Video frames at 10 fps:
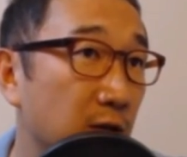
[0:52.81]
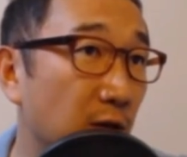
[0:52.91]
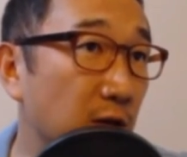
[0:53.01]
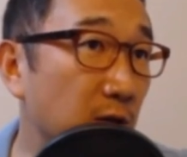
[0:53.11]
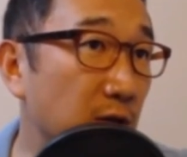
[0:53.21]

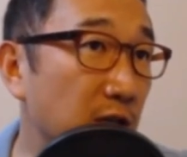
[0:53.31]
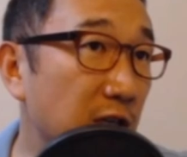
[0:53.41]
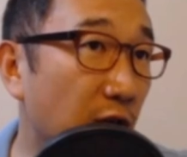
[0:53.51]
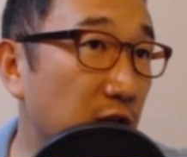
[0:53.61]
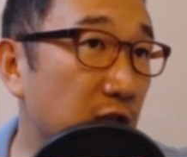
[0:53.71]
여기서는
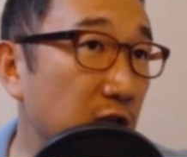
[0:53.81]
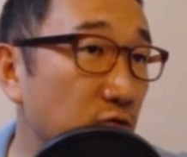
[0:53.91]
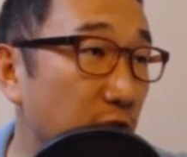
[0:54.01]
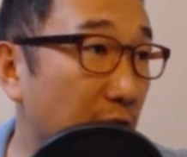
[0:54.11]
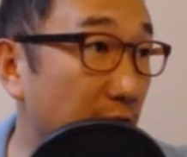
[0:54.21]
이
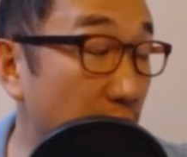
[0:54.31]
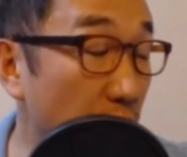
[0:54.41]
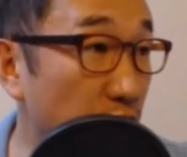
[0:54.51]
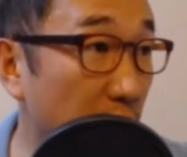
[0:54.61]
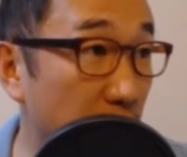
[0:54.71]
젖히는 수가 일단
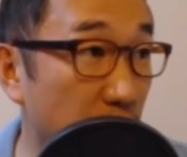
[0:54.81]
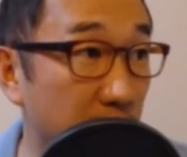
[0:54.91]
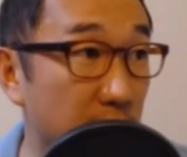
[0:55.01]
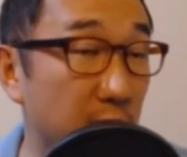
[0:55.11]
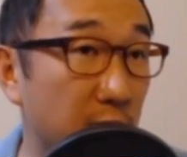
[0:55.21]
선수가 될
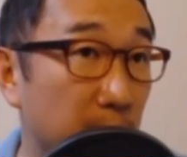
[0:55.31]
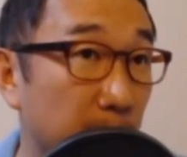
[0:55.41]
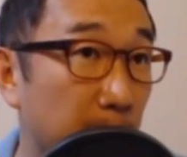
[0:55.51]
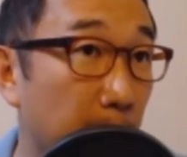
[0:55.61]
수가 있어요.